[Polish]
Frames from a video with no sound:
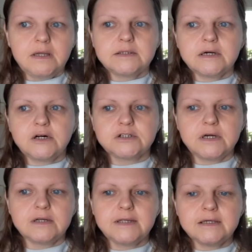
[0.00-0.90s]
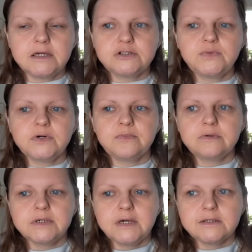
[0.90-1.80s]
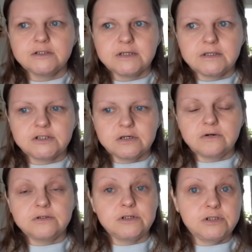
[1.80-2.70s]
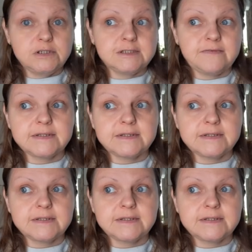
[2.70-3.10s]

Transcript: Także takie zimy były kiedyś za naszego dzieciństwa,